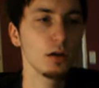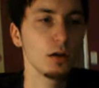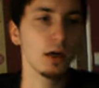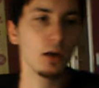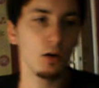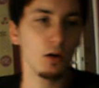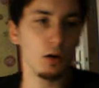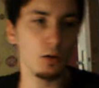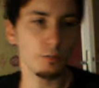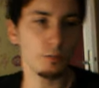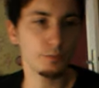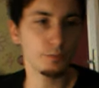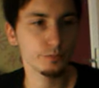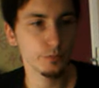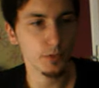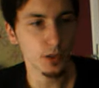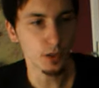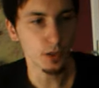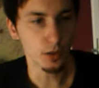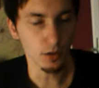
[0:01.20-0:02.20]
Alors,
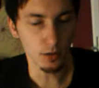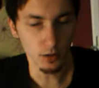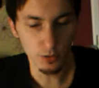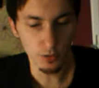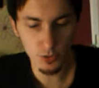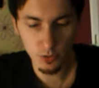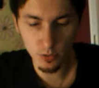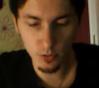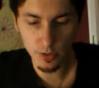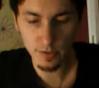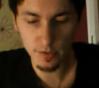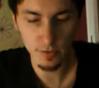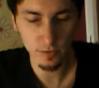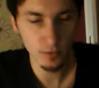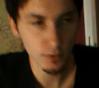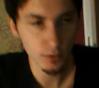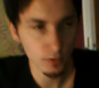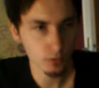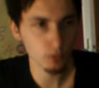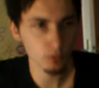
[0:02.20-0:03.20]
euh, suite
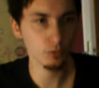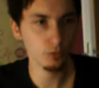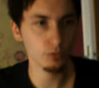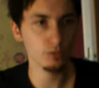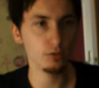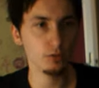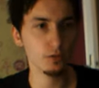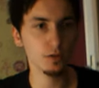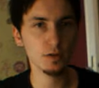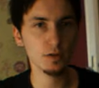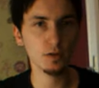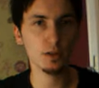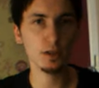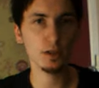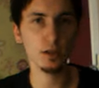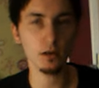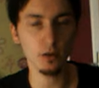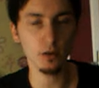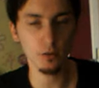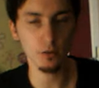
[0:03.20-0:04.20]
donc de
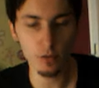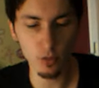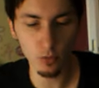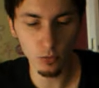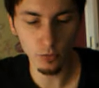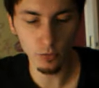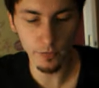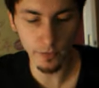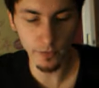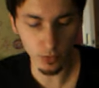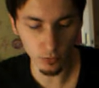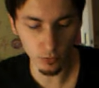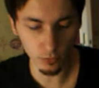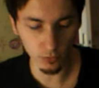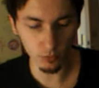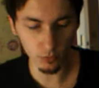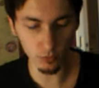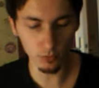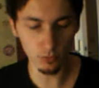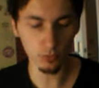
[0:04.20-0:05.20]
ces euh, vidéos
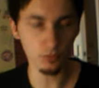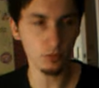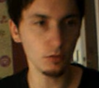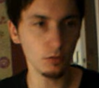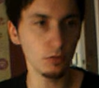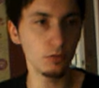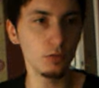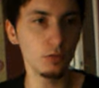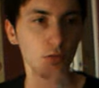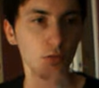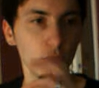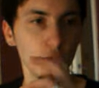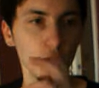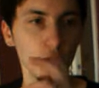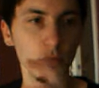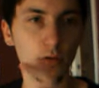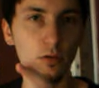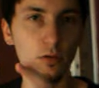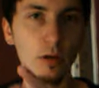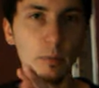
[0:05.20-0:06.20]
concernant euh,
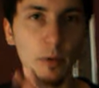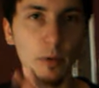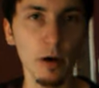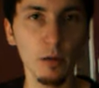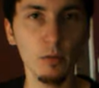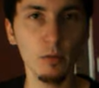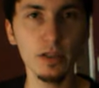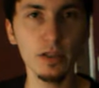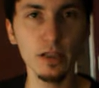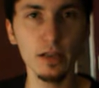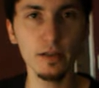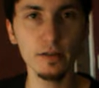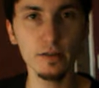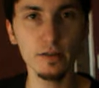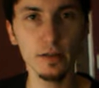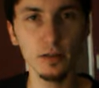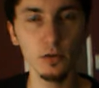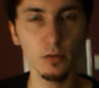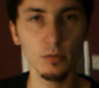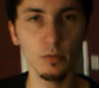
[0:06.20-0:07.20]
la première moitié de la
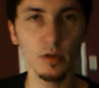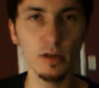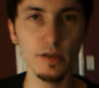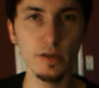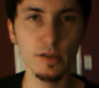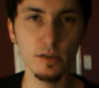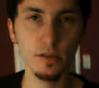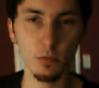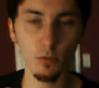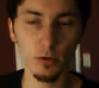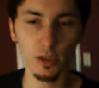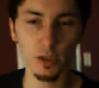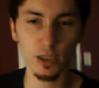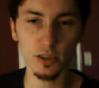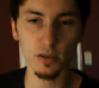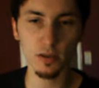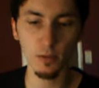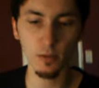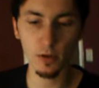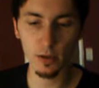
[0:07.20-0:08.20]
décennie 2010 pour le
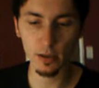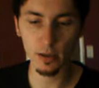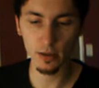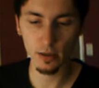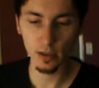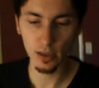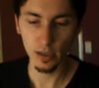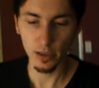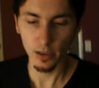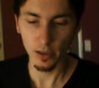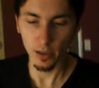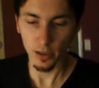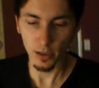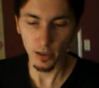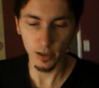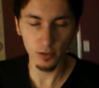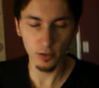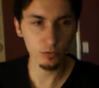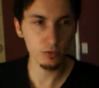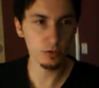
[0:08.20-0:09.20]
catch japonais,
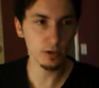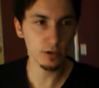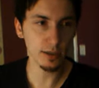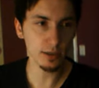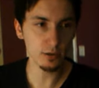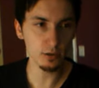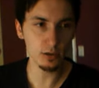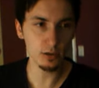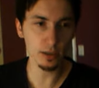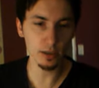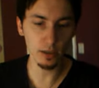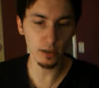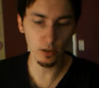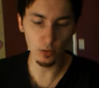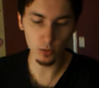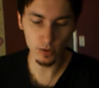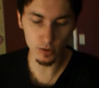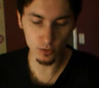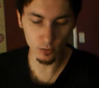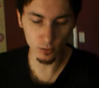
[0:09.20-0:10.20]
et donc quelques
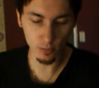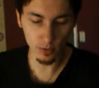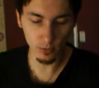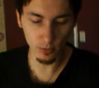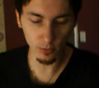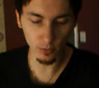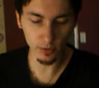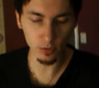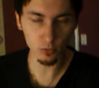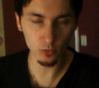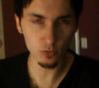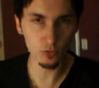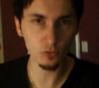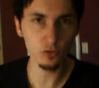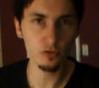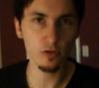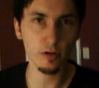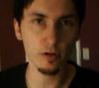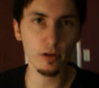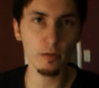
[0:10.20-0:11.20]
catégories supplémentaires. Aujourd'hui,
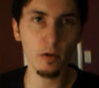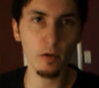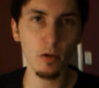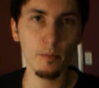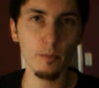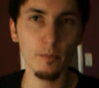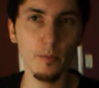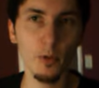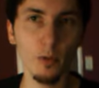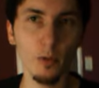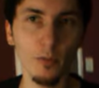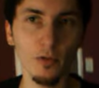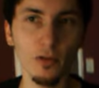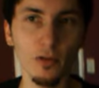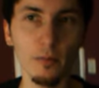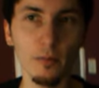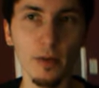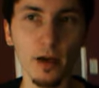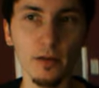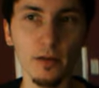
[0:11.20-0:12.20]
je vais d'abord
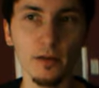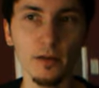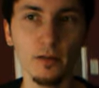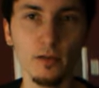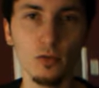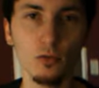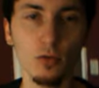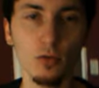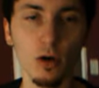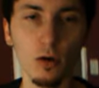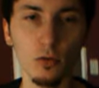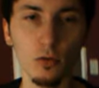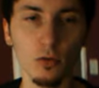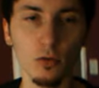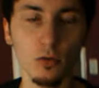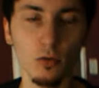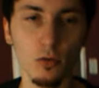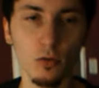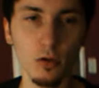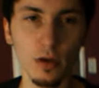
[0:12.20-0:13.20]
commencer par ces histoires
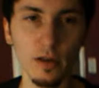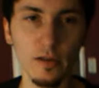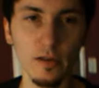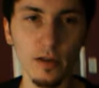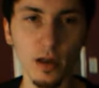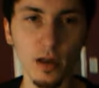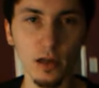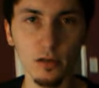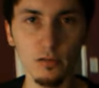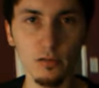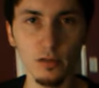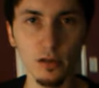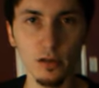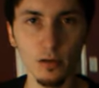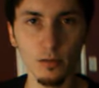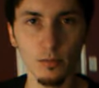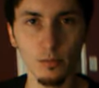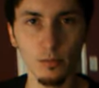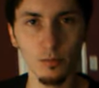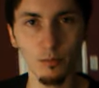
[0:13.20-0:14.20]
entre les arrivées
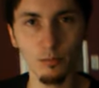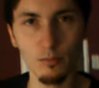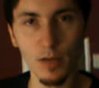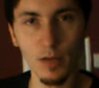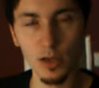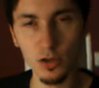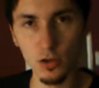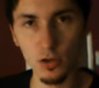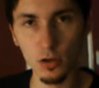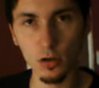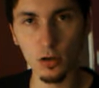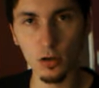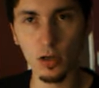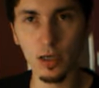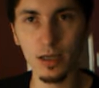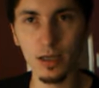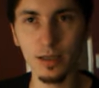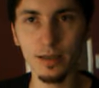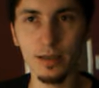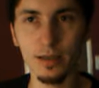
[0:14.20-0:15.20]
majeures
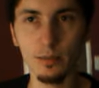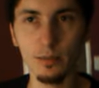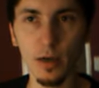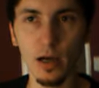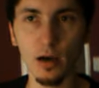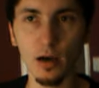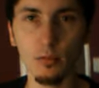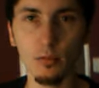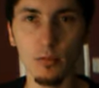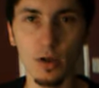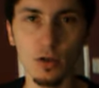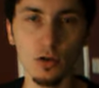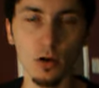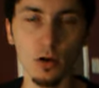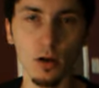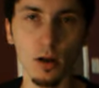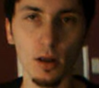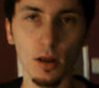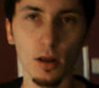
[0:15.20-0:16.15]
et les départs majeurs.